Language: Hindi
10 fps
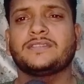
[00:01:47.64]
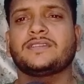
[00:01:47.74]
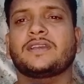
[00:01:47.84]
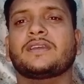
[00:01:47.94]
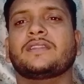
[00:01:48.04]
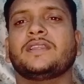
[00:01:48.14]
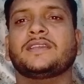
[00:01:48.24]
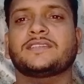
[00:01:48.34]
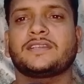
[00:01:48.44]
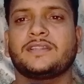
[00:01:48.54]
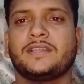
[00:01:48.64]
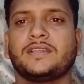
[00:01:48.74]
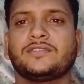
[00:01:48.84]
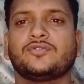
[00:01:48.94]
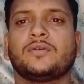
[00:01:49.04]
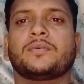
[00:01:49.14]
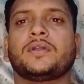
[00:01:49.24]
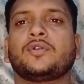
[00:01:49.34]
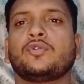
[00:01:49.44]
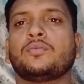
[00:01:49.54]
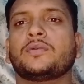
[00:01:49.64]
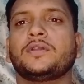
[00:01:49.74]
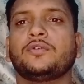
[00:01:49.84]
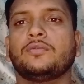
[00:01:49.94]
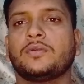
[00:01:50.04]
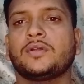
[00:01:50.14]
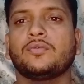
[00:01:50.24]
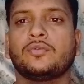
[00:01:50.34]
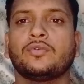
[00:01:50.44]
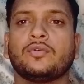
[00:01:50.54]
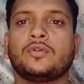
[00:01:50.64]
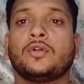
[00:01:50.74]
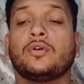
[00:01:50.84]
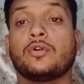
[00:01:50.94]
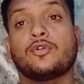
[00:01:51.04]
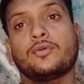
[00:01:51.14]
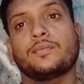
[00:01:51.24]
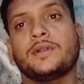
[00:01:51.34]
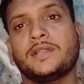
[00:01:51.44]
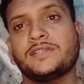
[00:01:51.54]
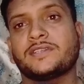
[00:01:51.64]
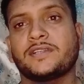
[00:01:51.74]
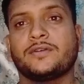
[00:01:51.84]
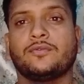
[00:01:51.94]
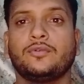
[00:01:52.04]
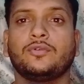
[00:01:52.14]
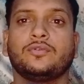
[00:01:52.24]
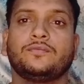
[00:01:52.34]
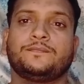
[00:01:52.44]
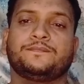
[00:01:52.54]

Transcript: जाकर देख सकते हैं जो आपके टॉप के यूट्यूबर हैं उनको और टॉप के टीचर हैं उनको